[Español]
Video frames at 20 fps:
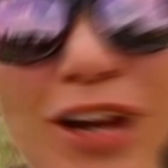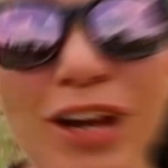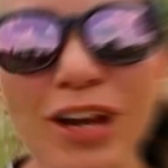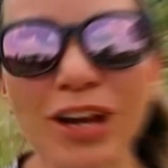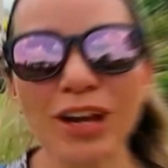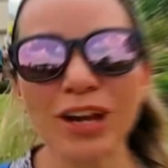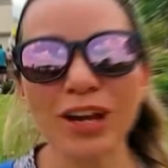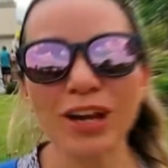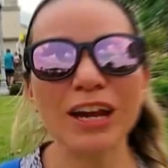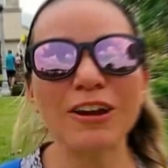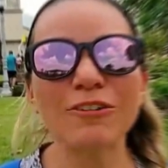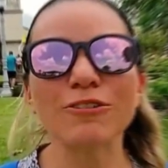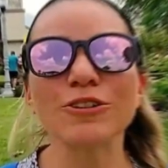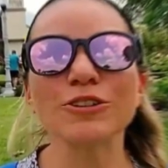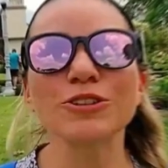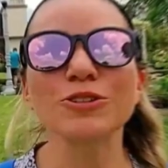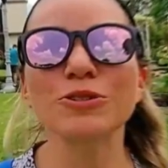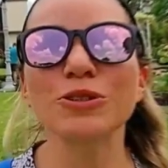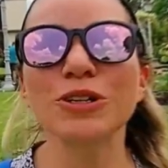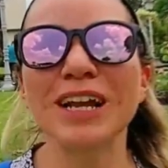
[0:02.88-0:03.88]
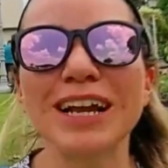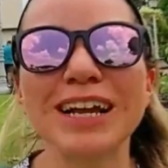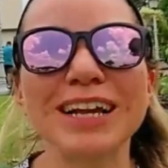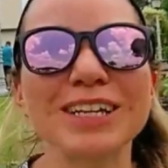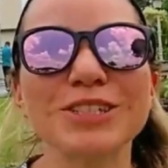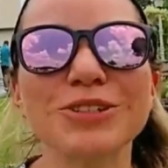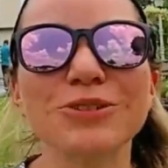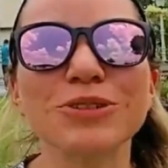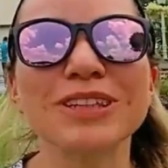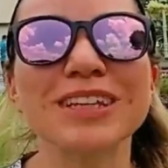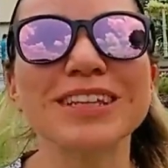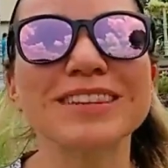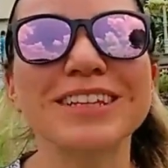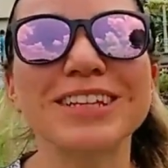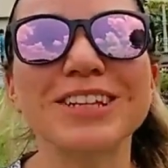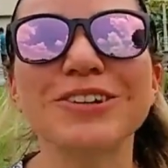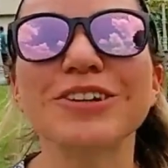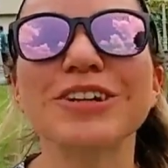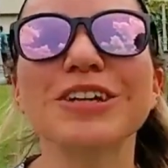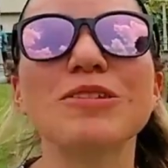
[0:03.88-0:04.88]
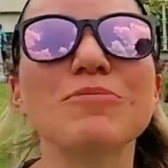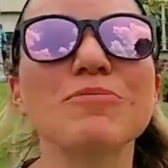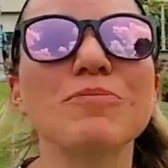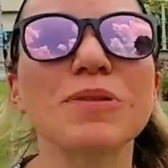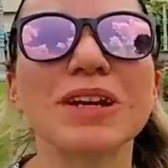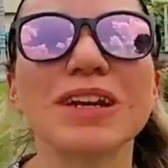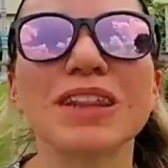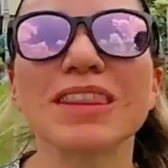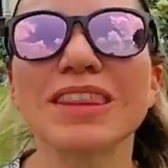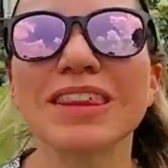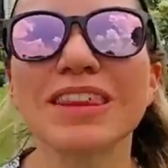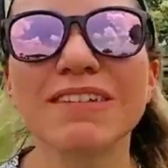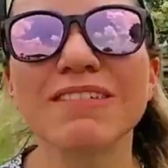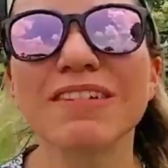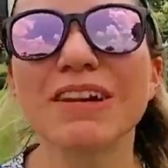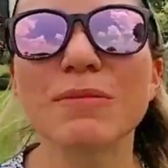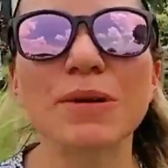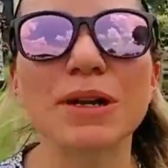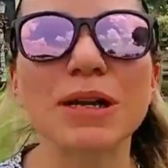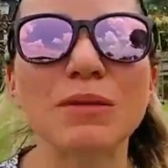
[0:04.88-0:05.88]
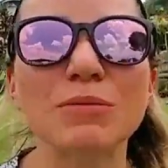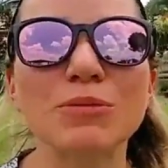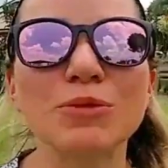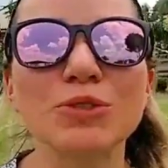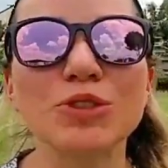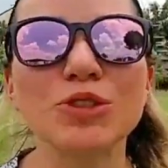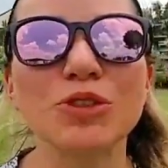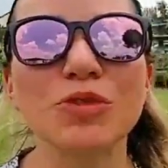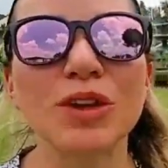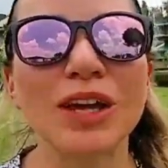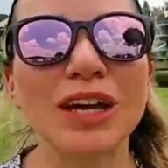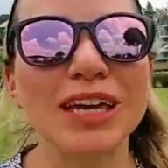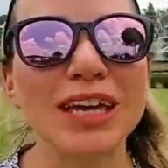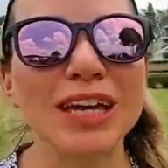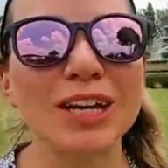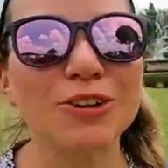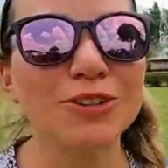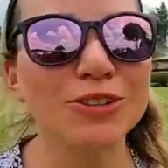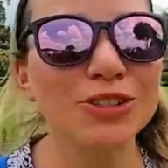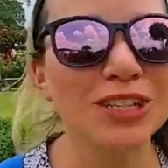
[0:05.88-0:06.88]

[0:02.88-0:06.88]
Mi nombre es Pame y estoy viajando por Costa Rica. En el